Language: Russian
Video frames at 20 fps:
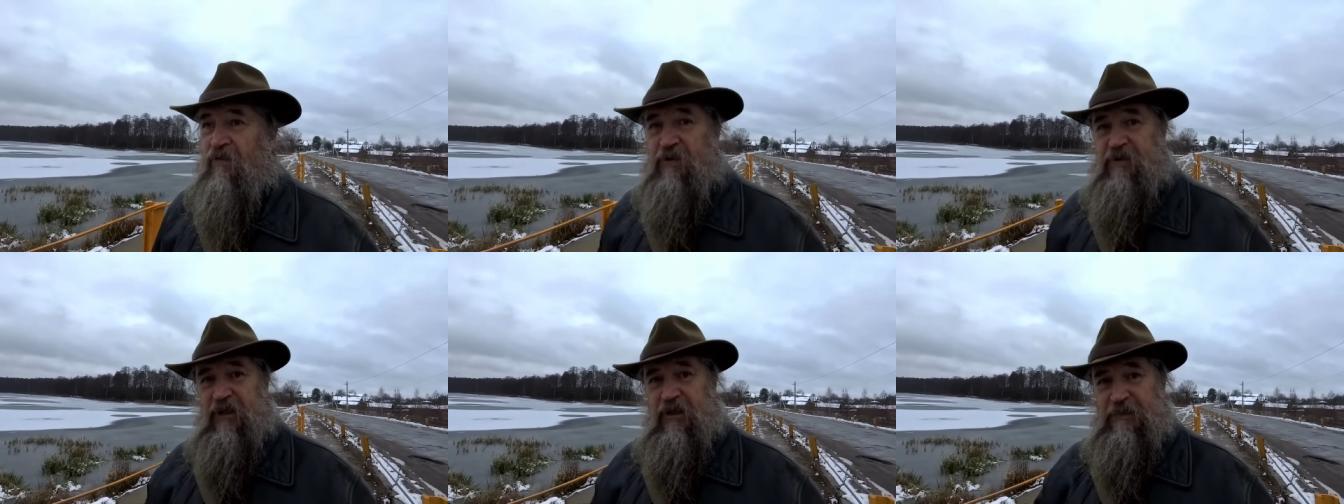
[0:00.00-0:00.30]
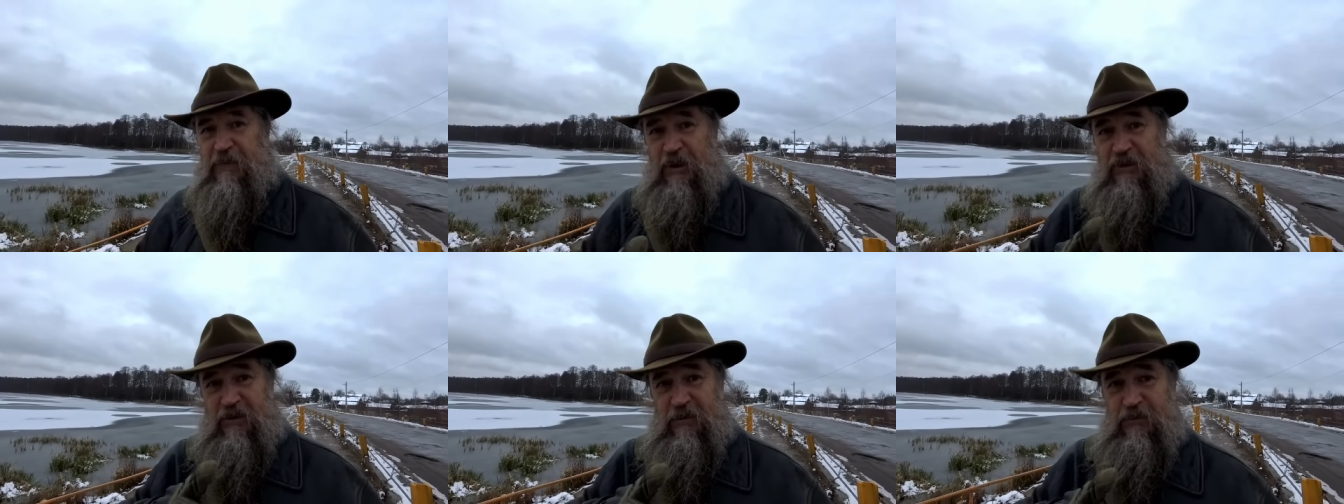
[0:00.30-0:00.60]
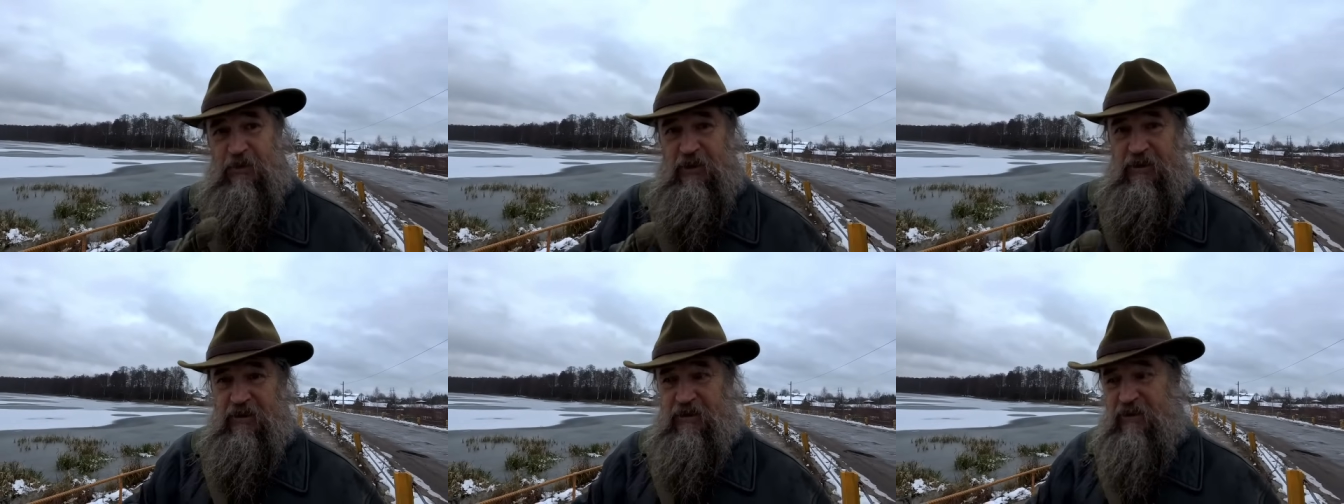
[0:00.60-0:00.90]
Вот об
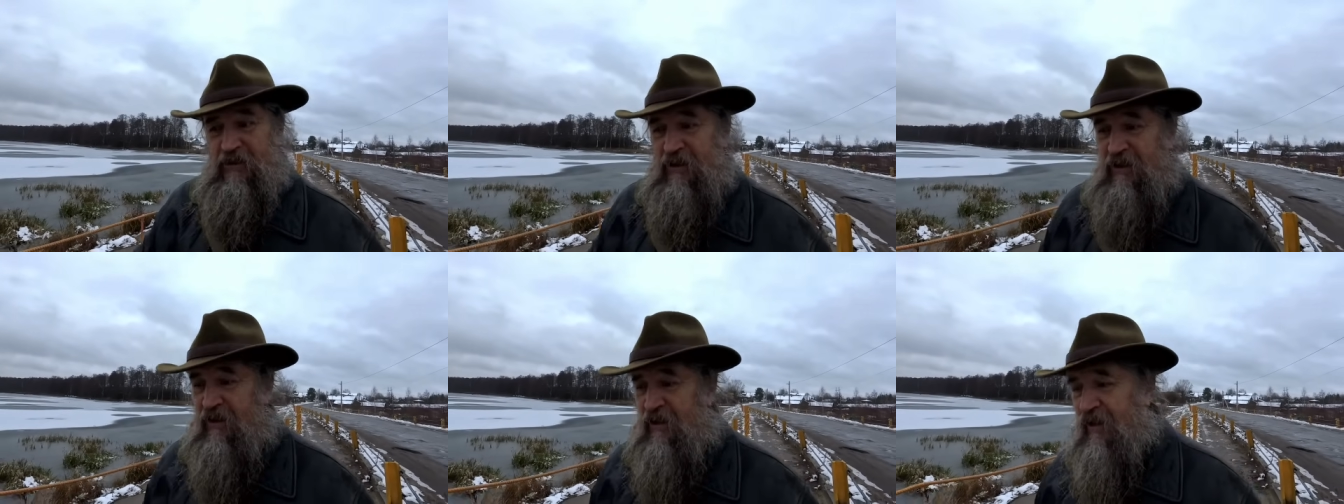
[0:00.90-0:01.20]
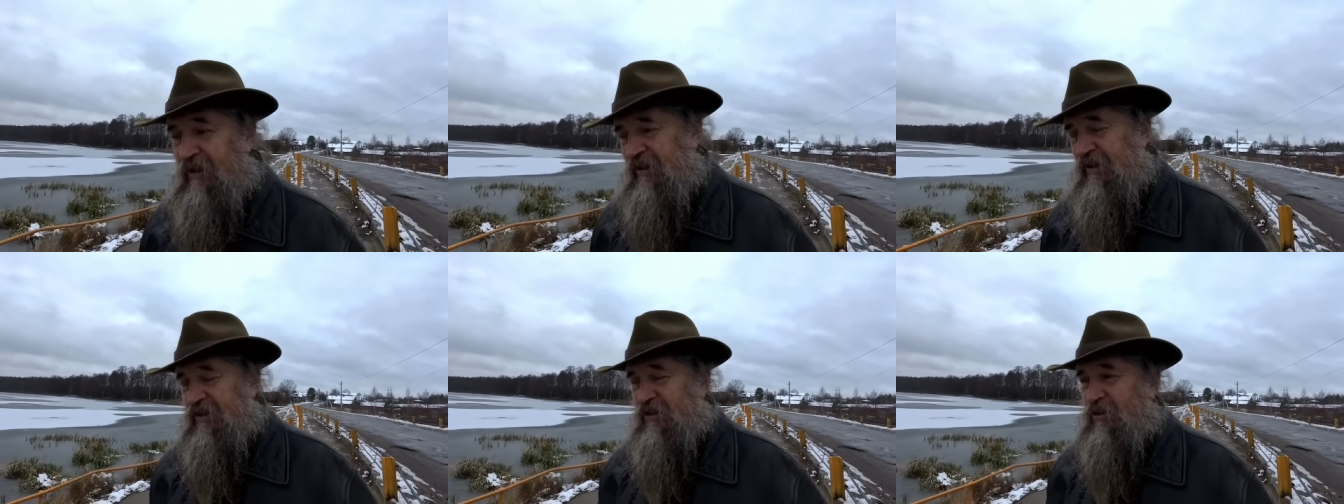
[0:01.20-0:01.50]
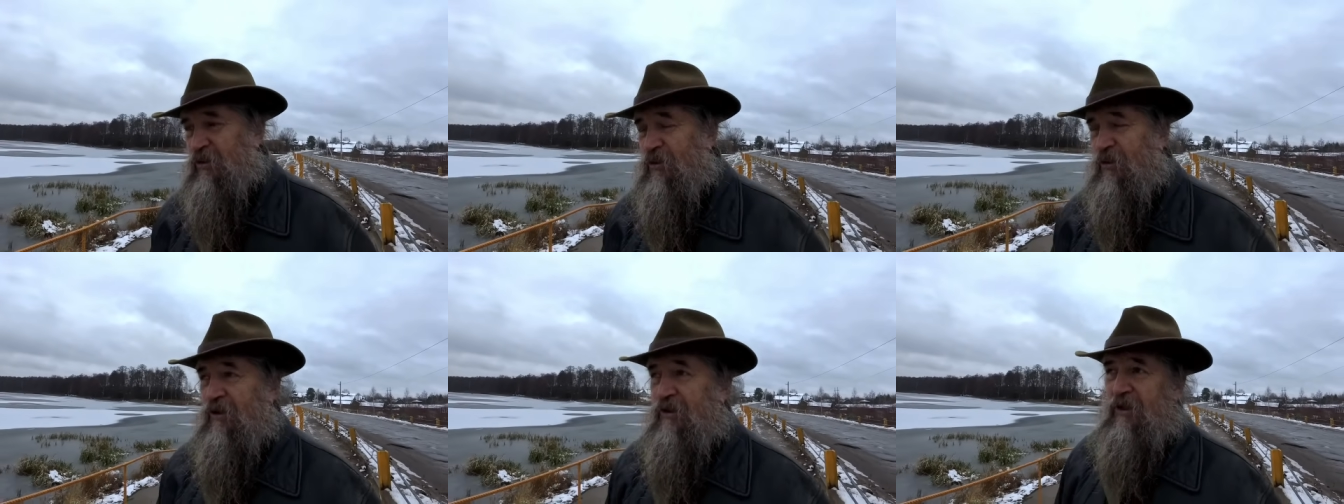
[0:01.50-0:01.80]
этом-то и
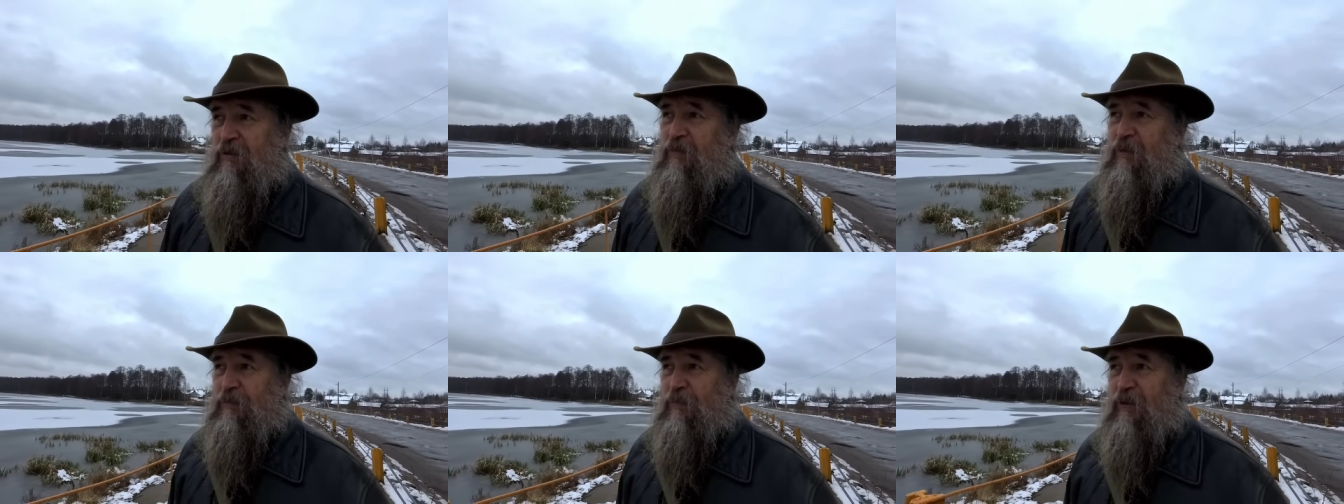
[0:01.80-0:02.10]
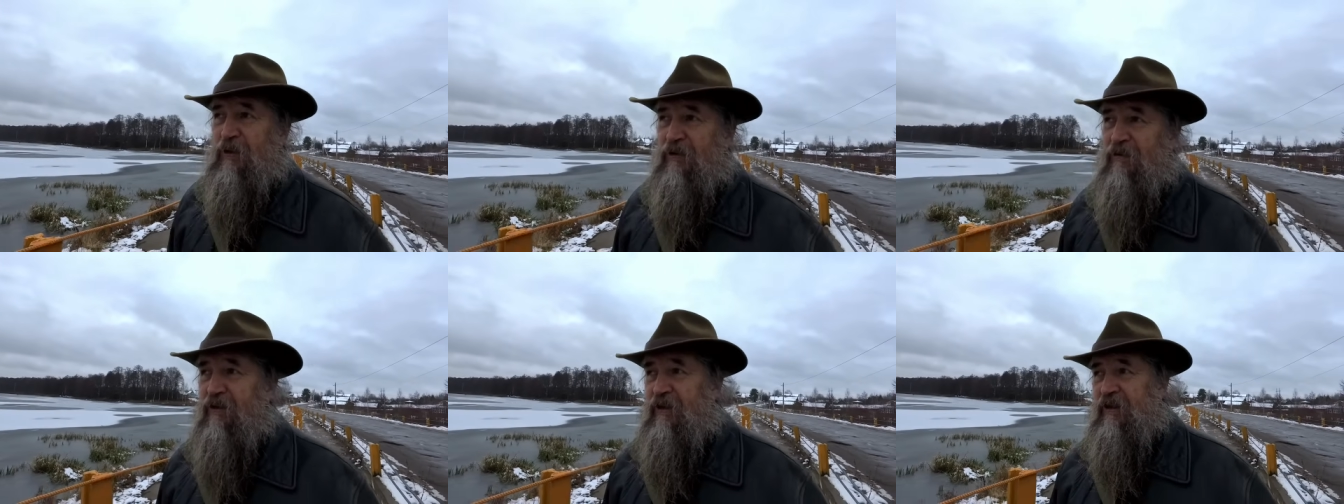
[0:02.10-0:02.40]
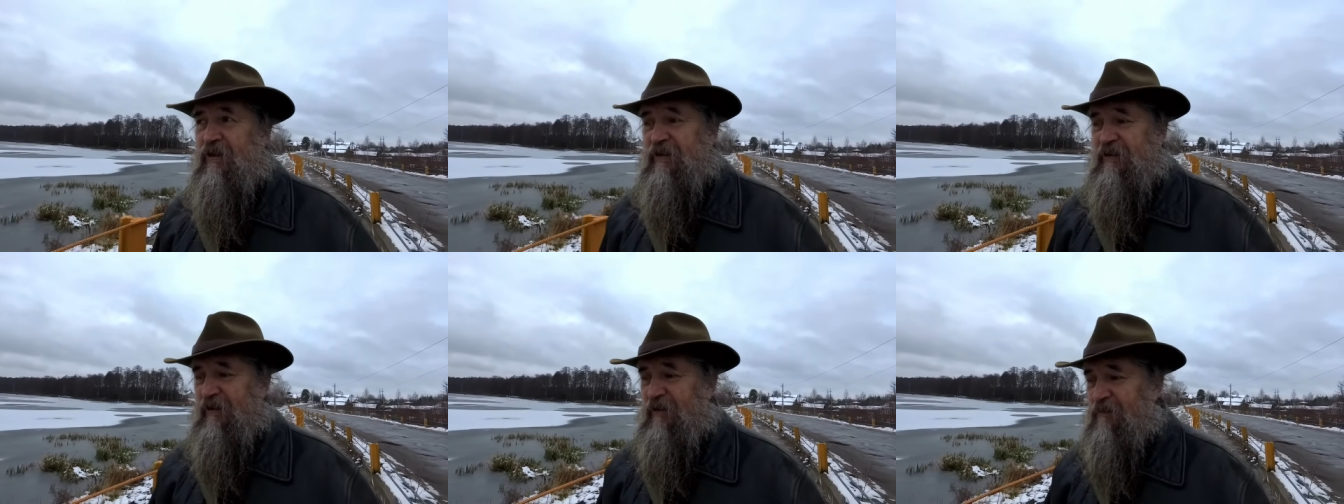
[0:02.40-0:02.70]
стоило бы
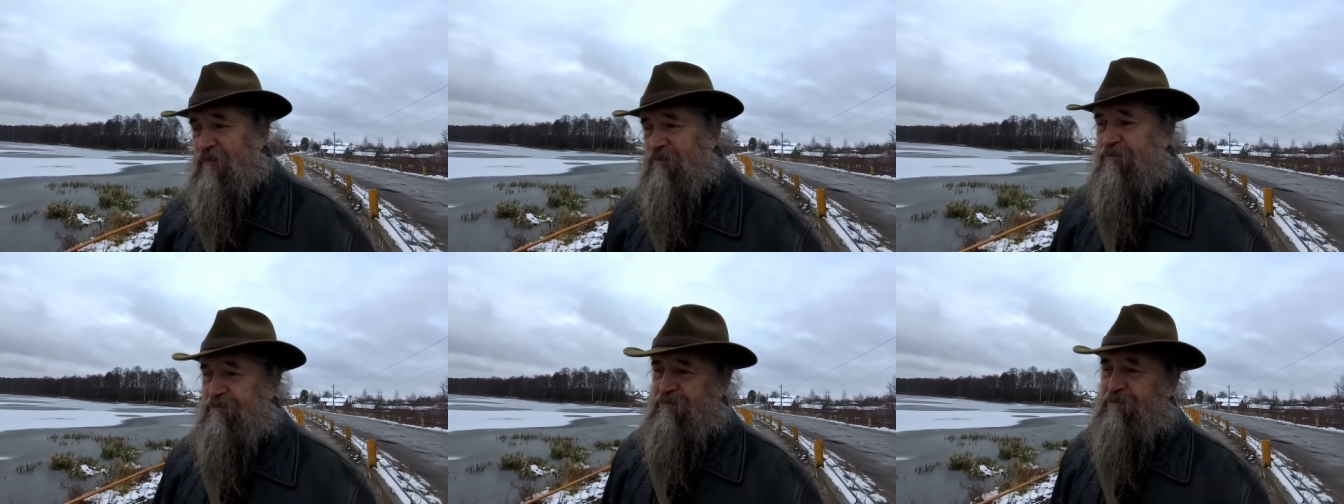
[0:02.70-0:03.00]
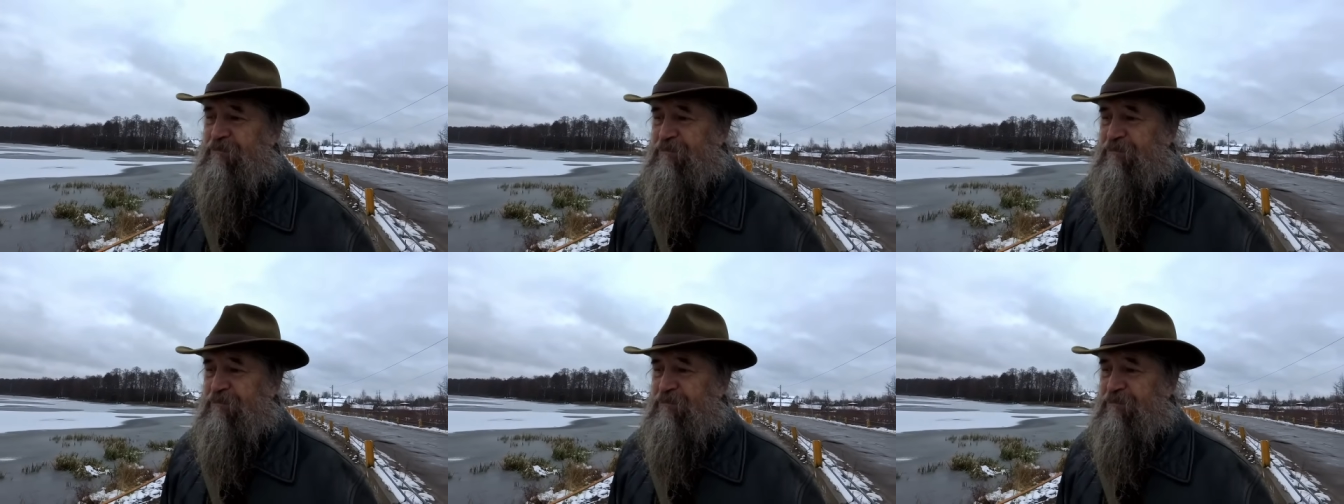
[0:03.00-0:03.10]
поговорить.